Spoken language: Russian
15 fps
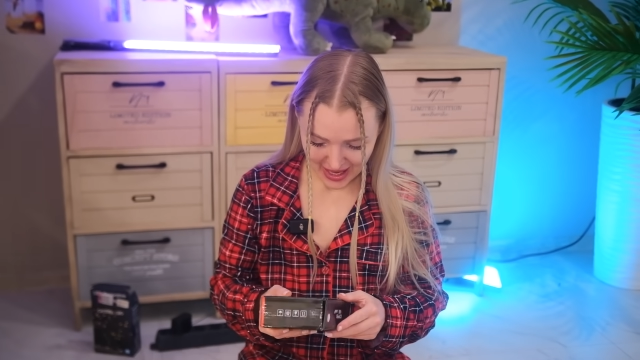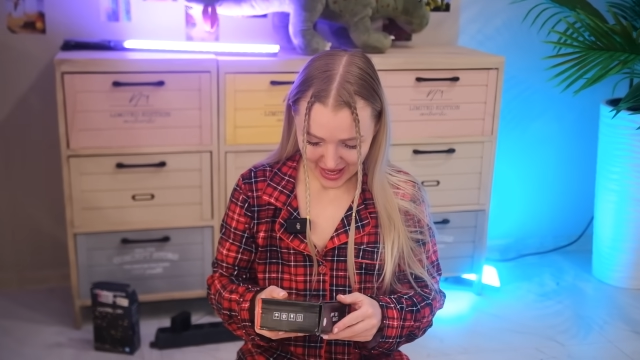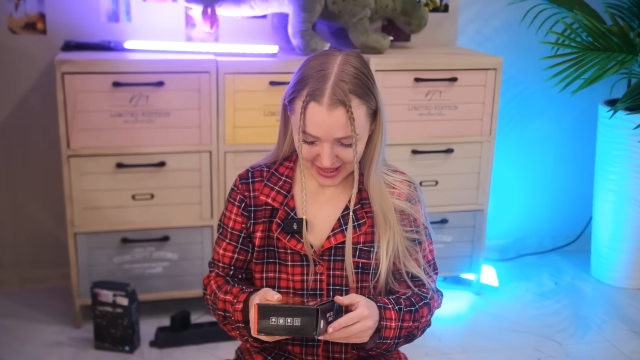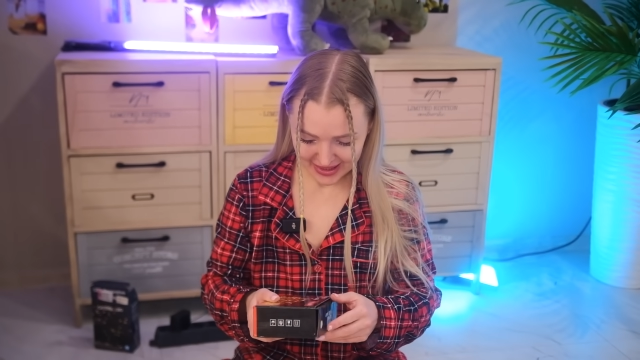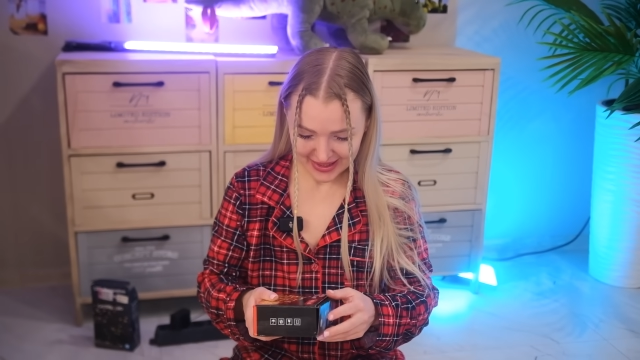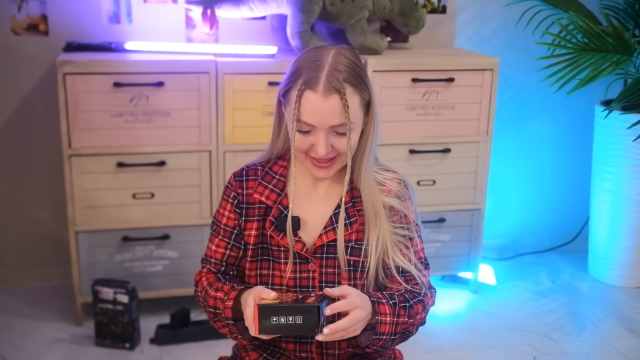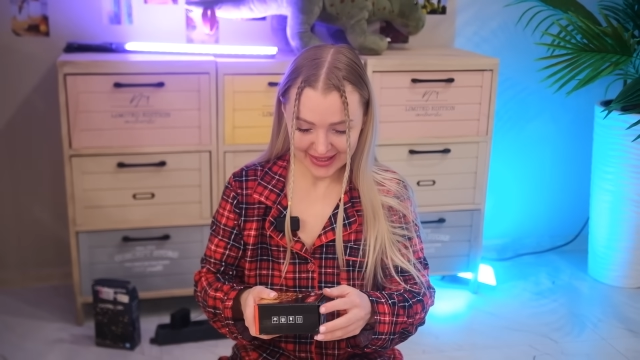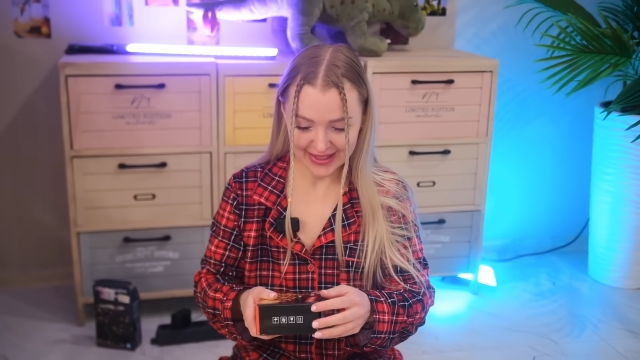
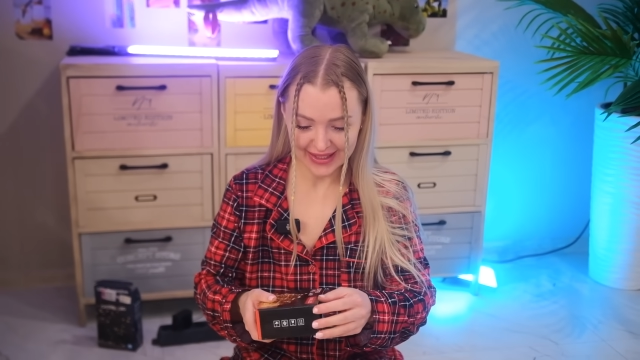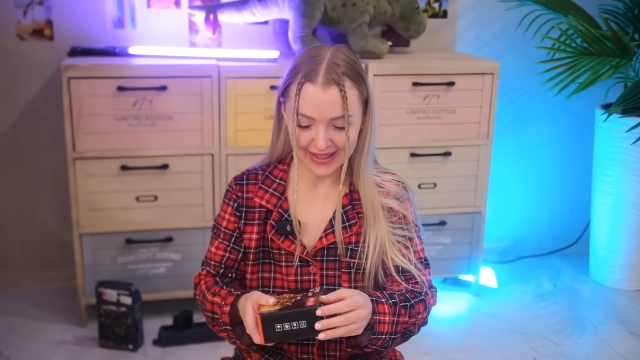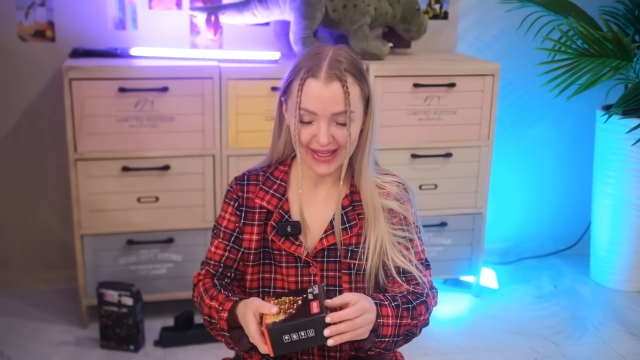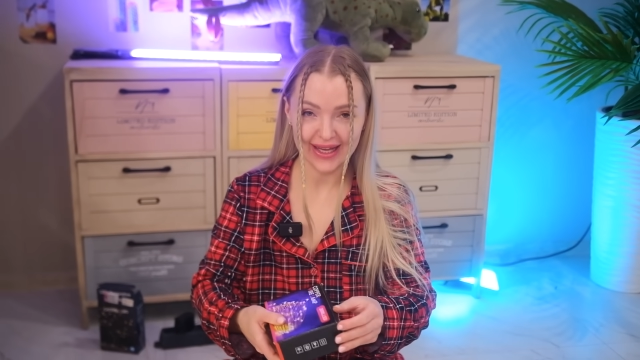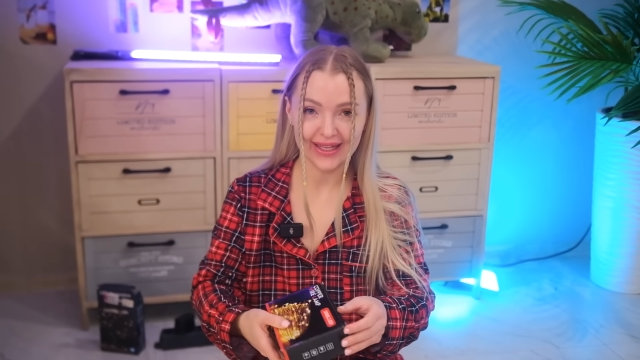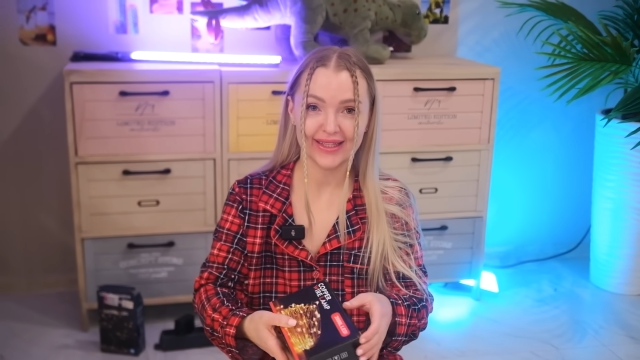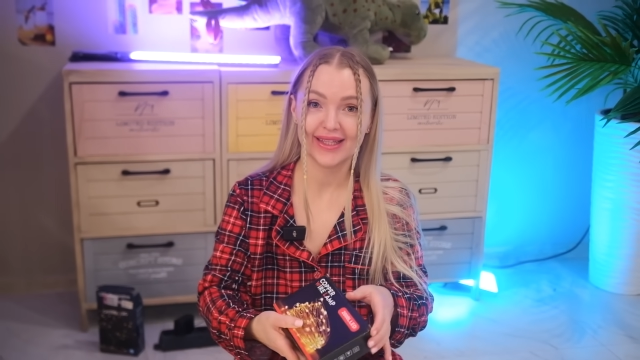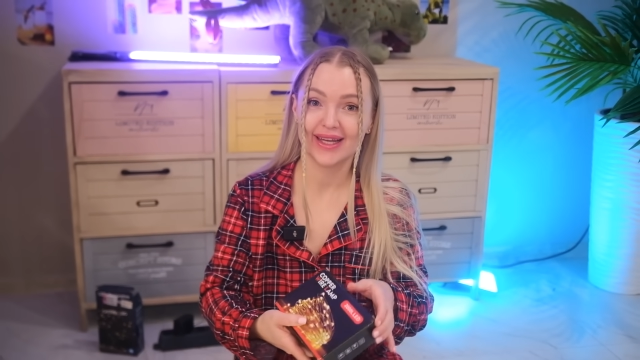это
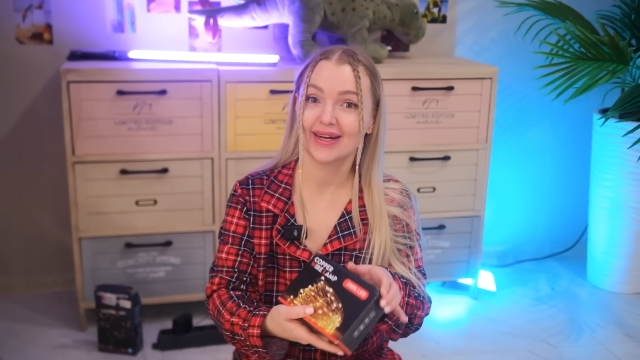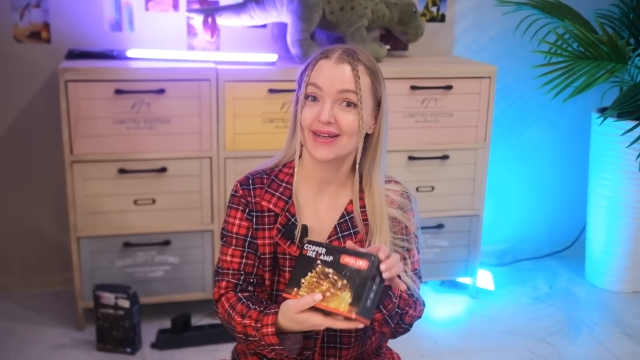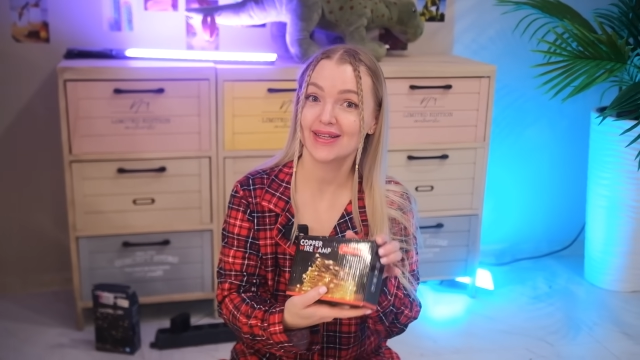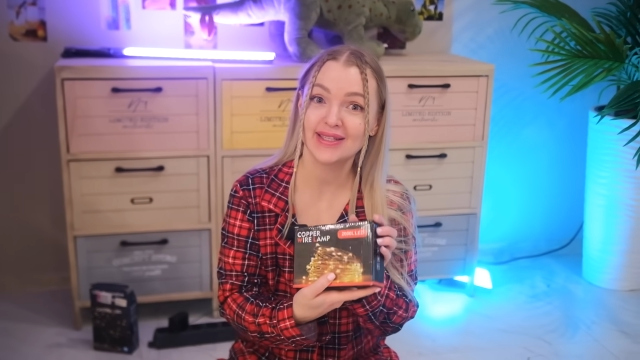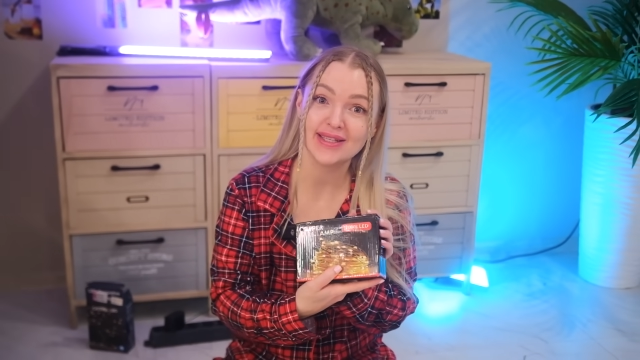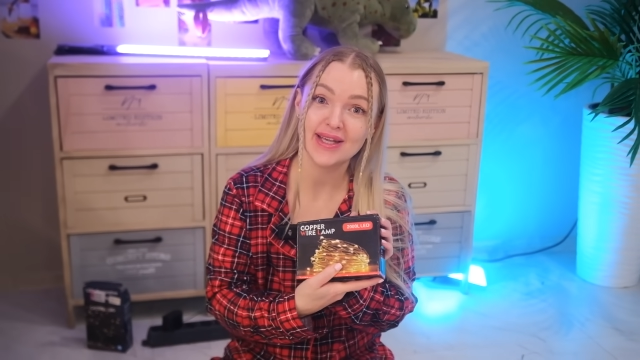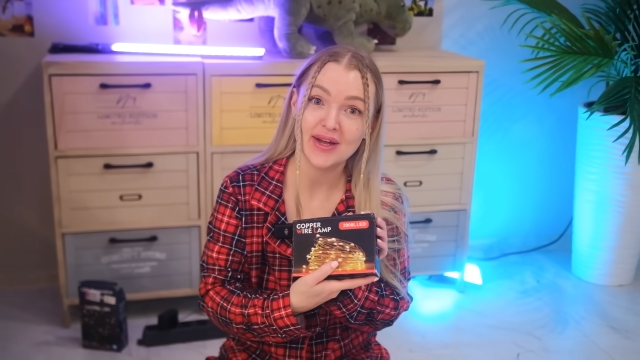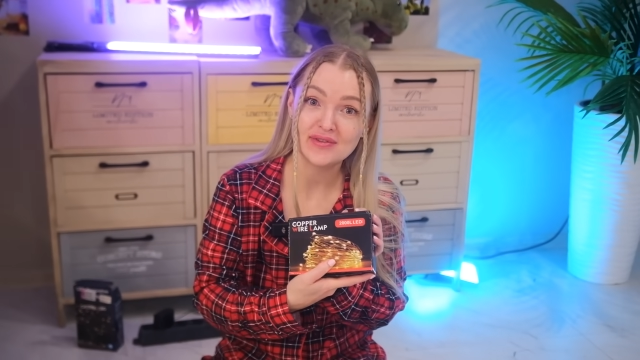гирлянда
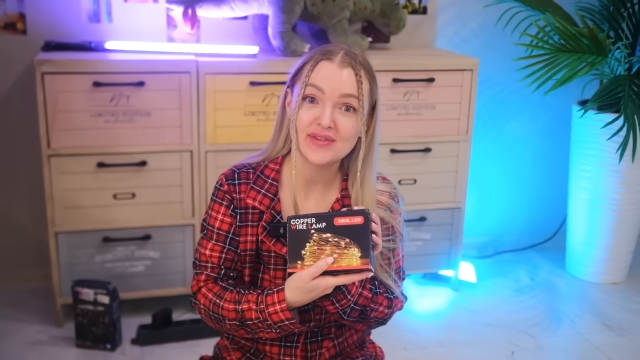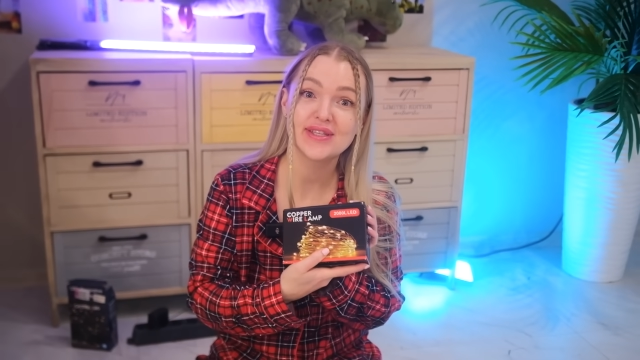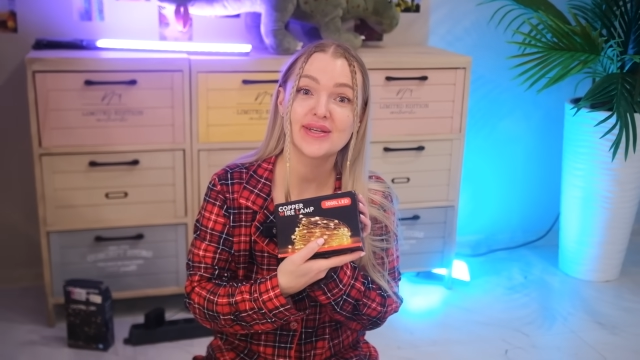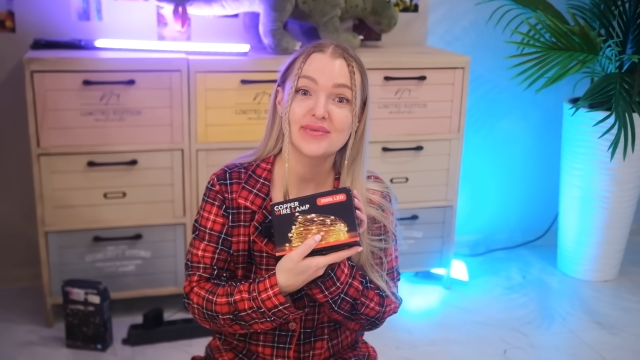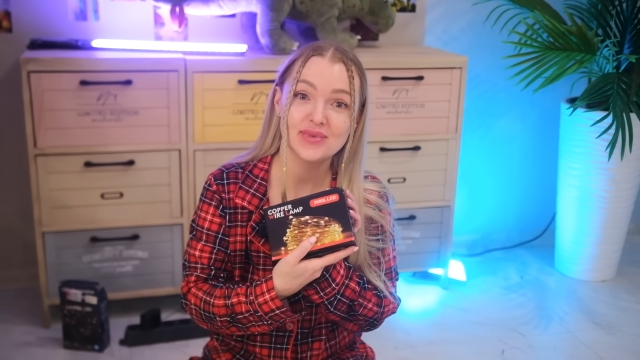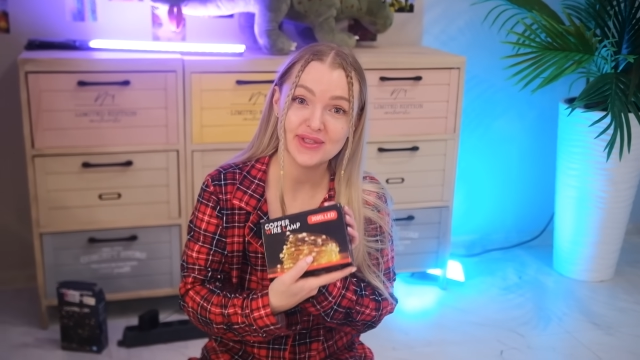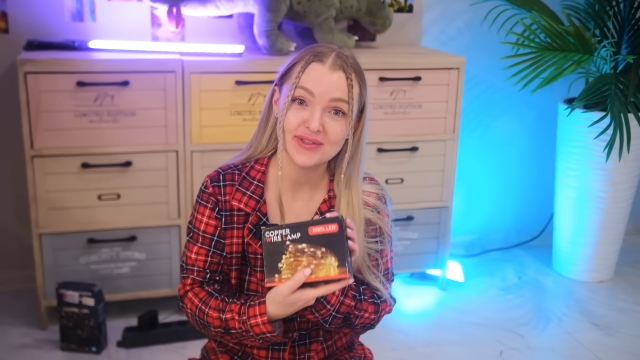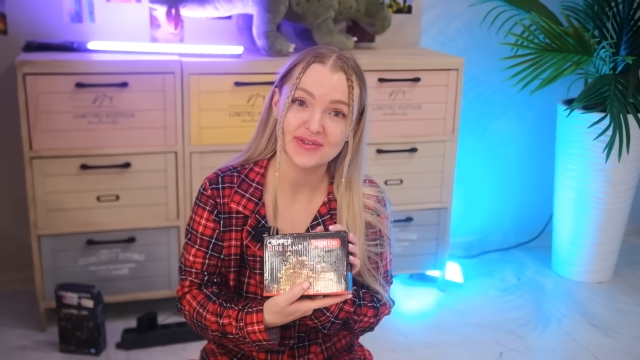роса,
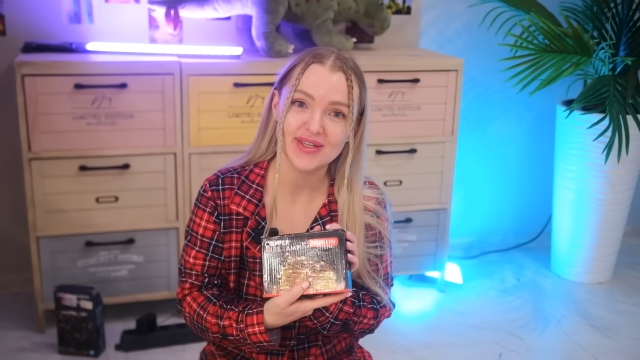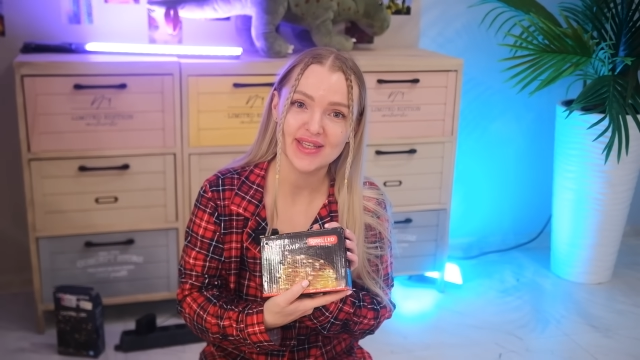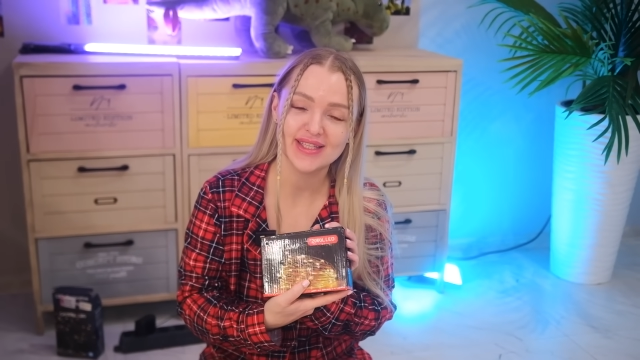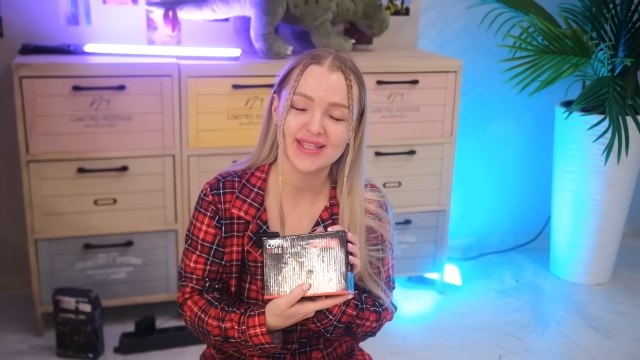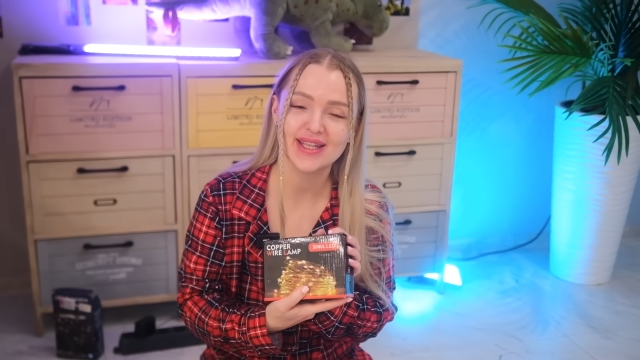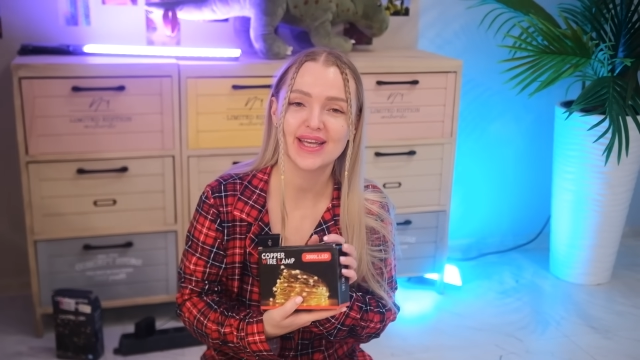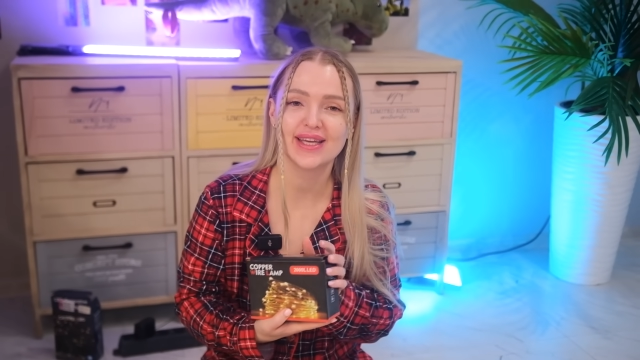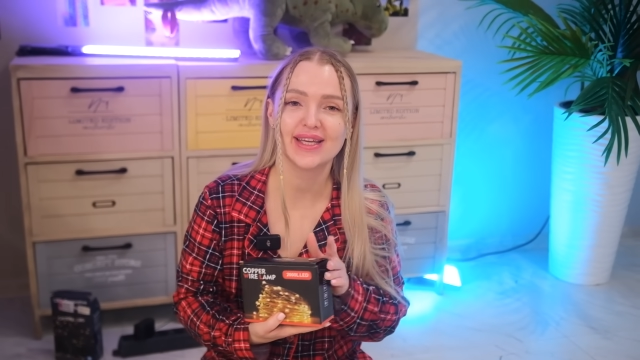всем
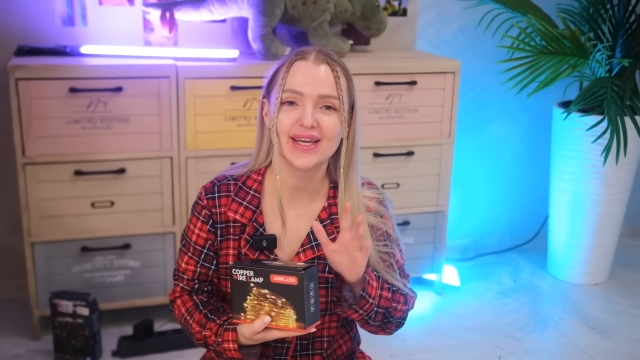известная.